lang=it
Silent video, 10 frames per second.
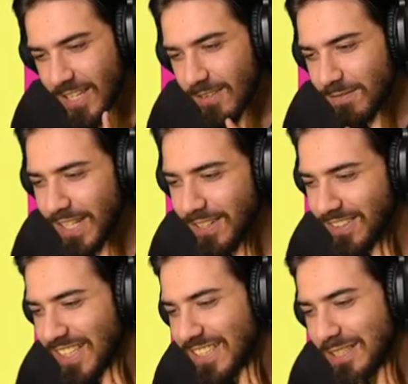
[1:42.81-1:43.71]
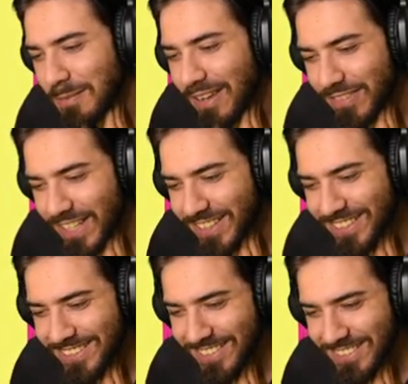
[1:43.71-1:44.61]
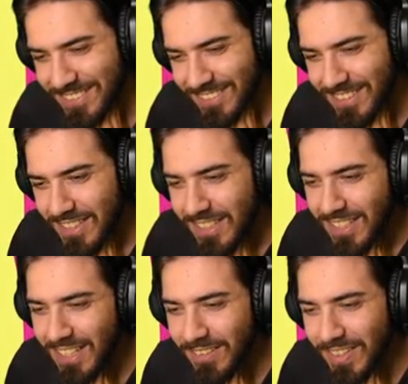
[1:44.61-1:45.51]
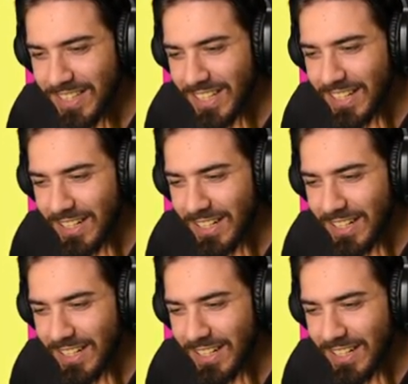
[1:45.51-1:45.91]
Vi ricordate di me, vero? Rivedere